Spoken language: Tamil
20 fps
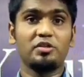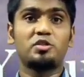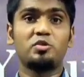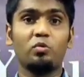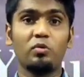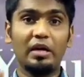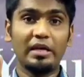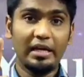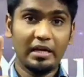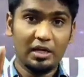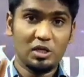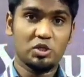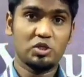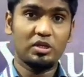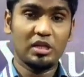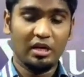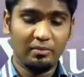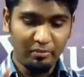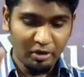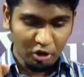கிறிஸ்து உங்களுக்கு என்ன
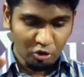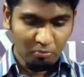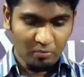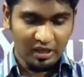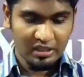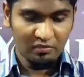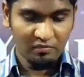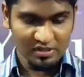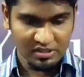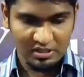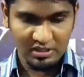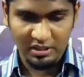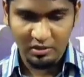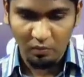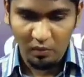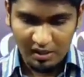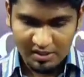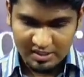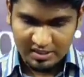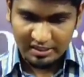சொன்னார் மீண்டுமா இந்த
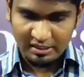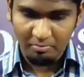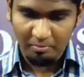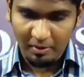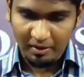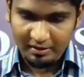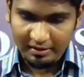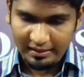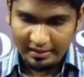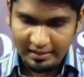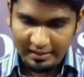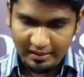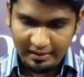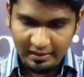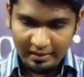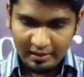வசனத்தை வாசிக்கிறேன் பாருங்க